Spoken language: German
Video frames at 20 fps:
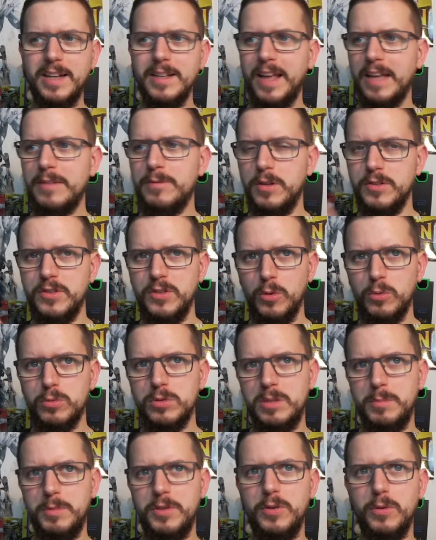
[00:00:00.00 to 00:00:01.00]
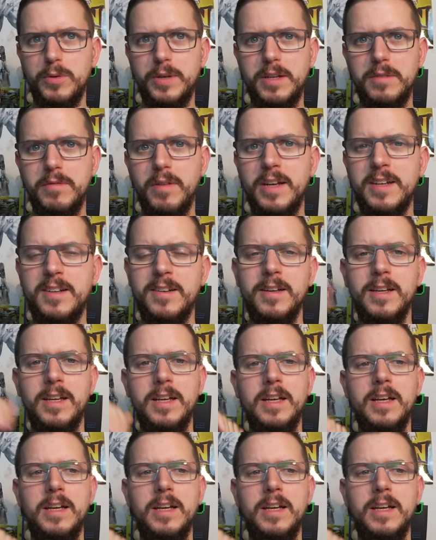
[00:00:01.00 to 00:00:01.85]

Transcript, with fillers: dann direkt wieder zurück und die Mission geht weiter.